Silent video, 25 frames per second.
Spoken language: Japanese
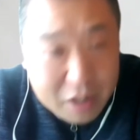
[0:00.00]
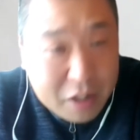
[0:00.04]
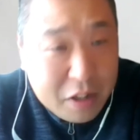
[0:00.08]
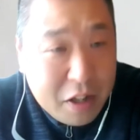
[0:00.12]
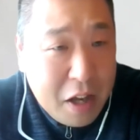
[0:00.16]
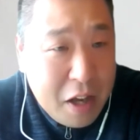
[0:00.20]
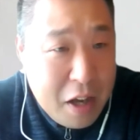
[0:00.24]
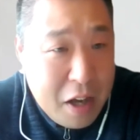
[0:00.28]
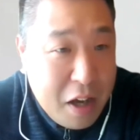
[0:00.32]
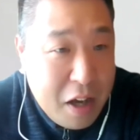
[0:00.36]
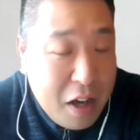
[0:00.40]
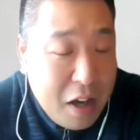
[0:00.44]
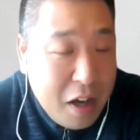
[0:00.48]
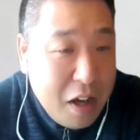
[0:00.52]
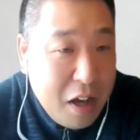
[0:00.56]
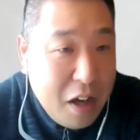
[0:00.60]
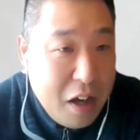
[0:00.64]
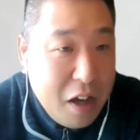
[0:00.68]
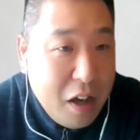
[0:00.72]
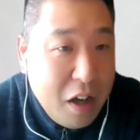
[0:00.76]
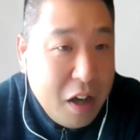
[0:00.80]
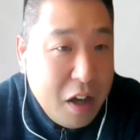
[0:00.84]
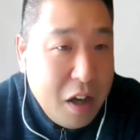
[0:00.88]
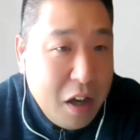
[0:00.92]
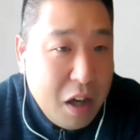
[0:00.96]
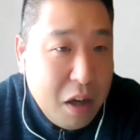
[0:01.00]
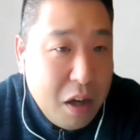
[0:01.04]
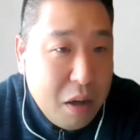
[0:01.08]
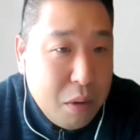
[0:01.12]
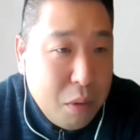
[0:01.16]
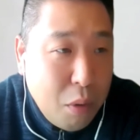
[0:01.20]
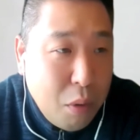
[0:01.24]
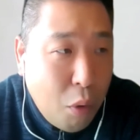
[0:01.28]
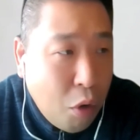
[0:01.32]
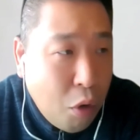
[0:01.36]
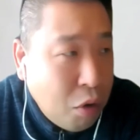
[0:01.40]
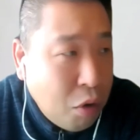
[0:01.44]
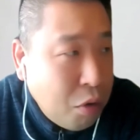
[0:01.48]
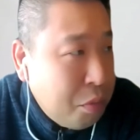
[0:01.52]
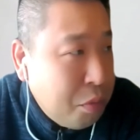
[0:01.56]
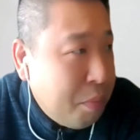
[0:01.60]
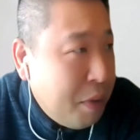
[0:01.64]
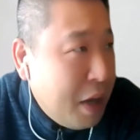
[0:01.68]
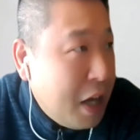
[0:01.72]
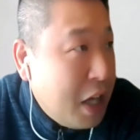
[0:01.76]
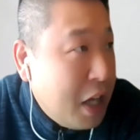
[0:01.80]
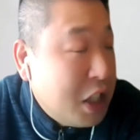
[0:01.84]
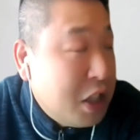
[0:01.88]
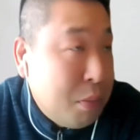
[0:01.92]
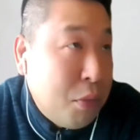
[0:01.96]
で
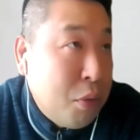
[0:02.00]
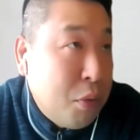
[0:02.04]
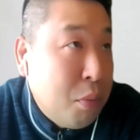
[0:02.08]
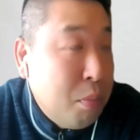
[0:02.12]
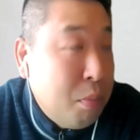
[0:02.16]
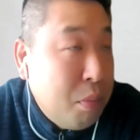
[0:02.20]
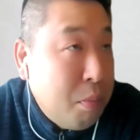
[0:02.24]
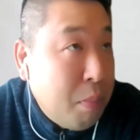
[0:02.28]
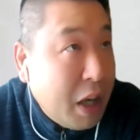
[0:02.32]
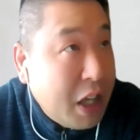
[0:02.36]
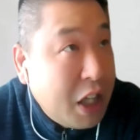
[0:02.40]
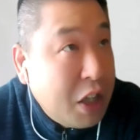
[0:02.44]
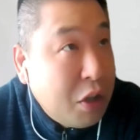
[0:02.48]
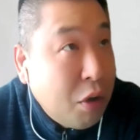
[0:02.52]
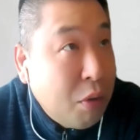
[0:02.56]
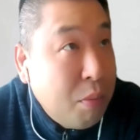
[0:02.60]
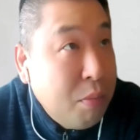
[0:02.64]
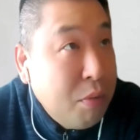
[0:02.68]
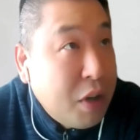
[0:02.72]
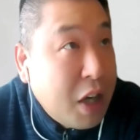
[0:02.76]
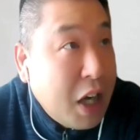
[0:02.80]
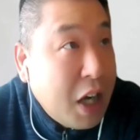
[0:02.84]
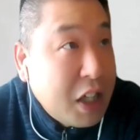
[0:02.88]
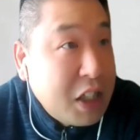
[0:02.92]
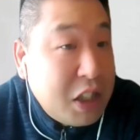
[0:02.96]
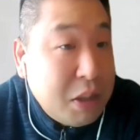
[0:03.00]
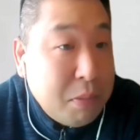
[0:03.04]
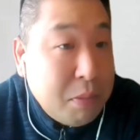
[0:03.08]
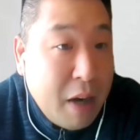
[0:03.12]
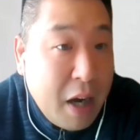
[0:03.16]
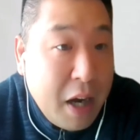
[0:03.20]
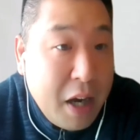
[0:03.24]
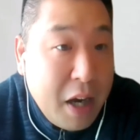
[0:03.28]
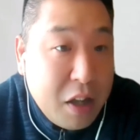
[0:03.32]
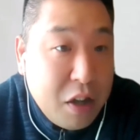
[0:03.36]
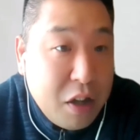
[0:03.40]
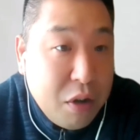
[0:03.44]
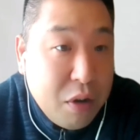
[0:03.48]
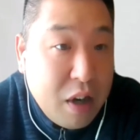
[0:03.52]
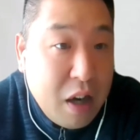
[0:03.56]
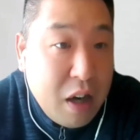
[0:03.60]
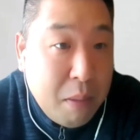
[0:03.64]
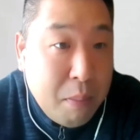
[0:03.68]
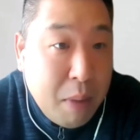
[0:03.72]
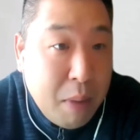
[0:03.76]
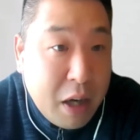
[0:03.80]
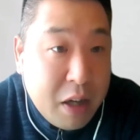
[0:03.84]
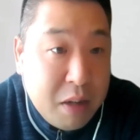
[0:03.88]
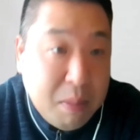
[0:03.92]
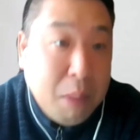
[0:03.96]
ホームページも、まあ、一昔前というか、
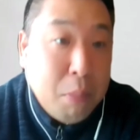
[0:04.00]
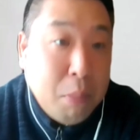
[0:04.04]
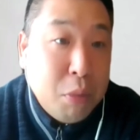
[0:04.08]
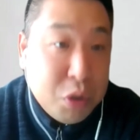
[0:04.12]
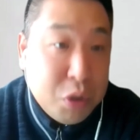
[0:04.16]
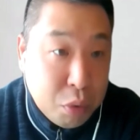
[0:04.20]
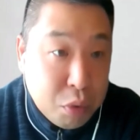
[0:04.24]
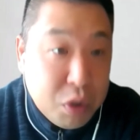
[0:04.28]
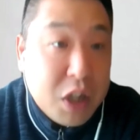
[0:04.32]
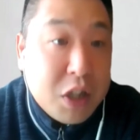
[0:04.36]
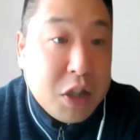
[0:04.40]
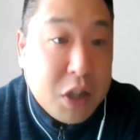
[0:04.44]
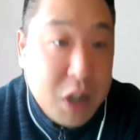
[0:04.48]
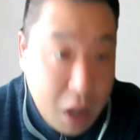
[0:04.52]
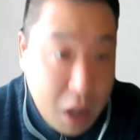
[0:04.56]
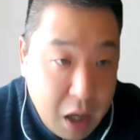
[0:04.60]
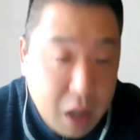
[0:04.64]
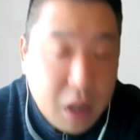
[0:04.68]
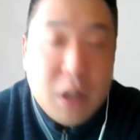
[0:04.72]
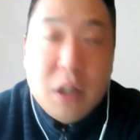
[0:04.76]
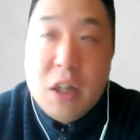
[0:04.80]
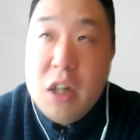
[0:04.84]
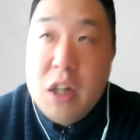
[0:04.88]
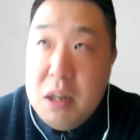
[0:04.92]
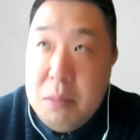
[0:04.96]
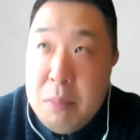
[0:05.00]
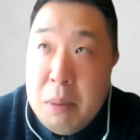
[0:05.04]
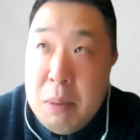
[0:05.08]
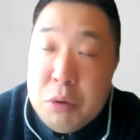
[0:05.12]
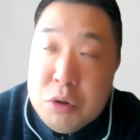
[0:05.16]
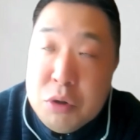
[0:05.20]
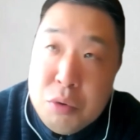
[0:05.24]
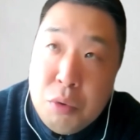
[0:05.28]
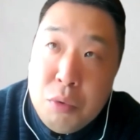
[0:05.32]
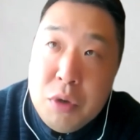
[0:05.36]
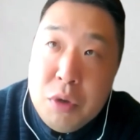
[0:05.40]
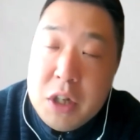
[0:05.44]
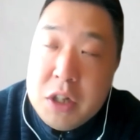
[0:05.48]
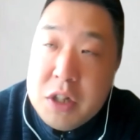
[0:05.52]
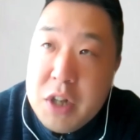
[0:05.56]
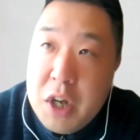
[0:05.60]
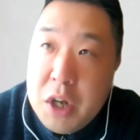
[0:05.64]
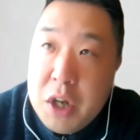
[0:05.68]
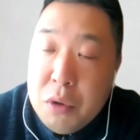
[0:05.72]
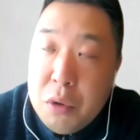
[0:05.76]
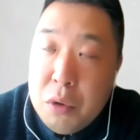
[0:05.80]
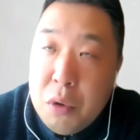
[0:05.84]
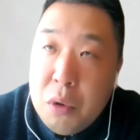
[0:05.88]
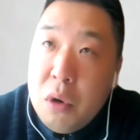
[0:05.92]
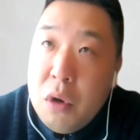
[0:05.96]
まあ、今もそうですか今もそうですけ
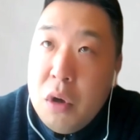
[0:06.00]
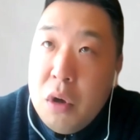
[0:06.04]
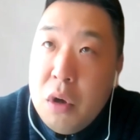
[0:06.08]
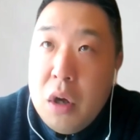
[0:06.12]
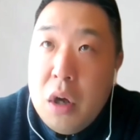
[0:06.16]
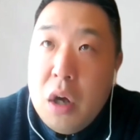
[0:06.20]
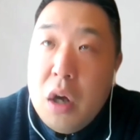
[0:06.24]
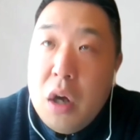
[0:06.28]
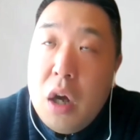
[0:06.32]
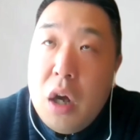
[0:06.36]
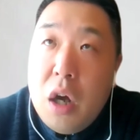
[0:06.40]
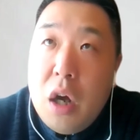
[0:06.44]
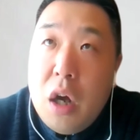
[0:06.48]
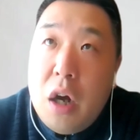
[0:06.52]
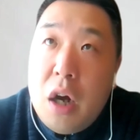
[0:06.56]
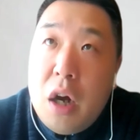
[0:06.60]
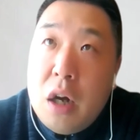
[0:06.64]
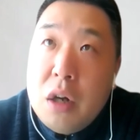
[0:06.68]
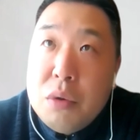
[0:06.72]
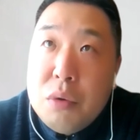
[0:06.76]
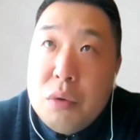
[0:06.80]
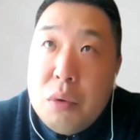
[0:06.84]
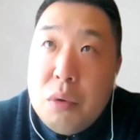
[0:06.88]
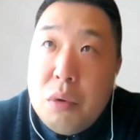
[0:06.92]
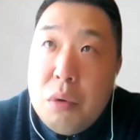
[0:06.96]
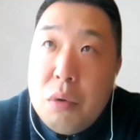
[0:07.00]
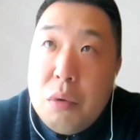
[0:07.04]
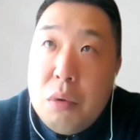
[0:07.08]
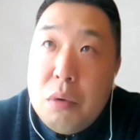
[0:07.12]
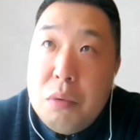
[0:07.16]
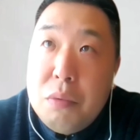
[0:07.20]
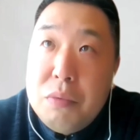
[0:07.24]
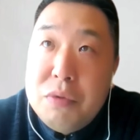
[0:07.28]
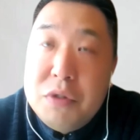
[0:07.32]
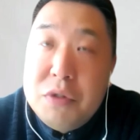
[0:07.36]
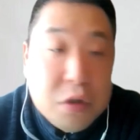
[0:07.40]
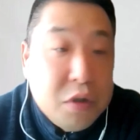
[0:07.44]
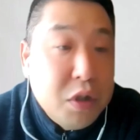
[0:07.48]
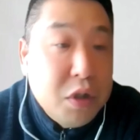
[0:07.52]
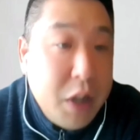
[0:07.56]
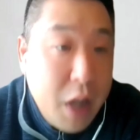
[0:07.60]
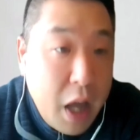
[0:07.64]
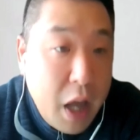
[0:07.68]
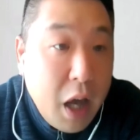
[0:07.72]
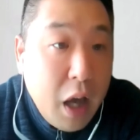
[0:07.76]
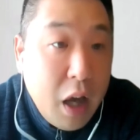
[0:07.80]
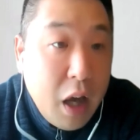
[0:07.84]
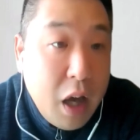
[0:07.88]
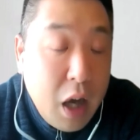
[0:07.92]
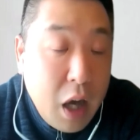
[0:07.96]
どあの普通に
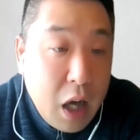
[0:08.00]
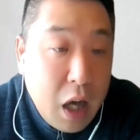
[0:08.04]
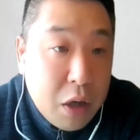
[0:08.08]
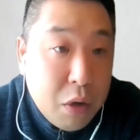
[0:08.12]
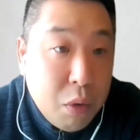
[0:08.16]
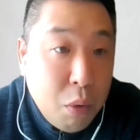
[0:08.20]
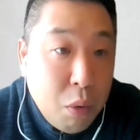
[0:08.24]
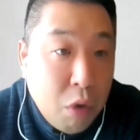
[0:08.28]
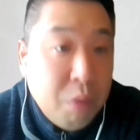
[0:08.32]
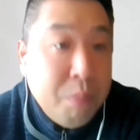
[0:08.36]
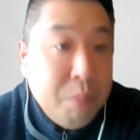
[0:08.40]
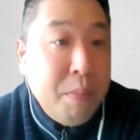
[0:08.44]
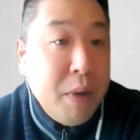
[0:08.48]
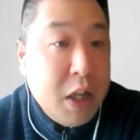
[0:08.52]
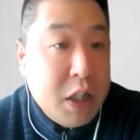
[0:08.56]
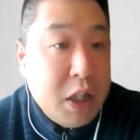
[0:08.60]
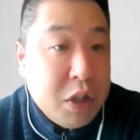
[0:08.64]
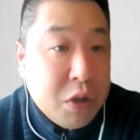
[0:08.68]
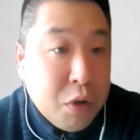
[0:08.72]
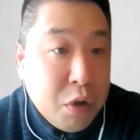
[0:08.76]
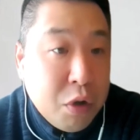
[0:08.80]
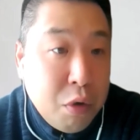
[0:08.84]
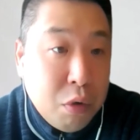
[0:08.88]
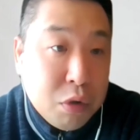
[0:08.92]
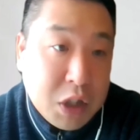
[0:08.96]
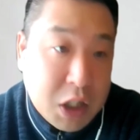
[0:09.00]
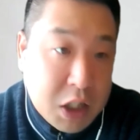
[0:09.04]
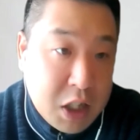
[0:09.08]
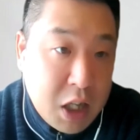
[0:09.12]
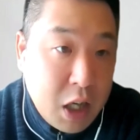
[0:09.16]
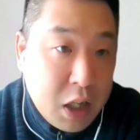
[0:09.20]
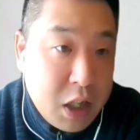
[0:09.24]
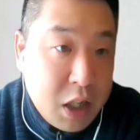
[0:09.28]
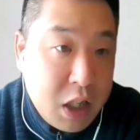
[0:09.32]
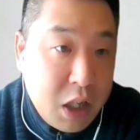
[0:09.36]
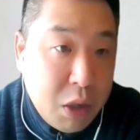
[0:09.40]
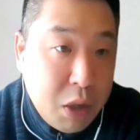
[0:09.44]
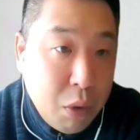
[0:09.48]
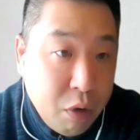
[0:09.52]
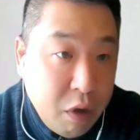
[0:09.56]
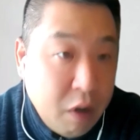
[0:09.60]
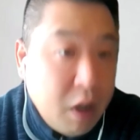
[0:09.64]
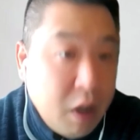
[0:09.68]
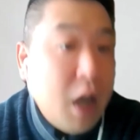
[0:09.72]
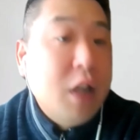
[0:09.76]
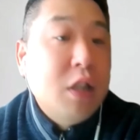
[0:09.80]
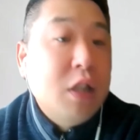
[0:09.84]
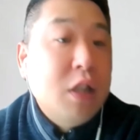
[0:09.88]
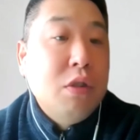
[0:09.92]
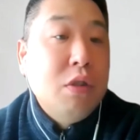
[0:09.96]
ねあのホームページの業者さんにお
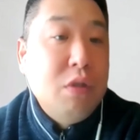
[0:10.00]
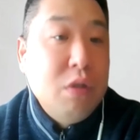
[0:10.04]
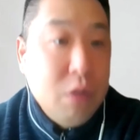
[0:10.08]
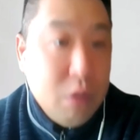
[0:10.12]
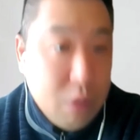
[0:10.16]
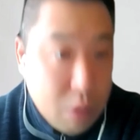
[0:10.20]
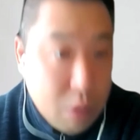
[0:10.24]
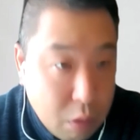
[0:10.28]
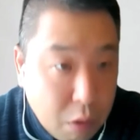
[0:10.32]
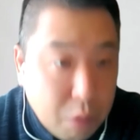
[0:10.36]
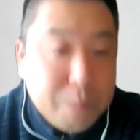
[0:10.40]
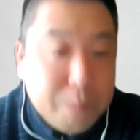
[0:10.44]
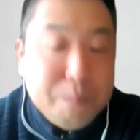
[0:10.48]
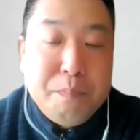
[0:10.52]
願いすると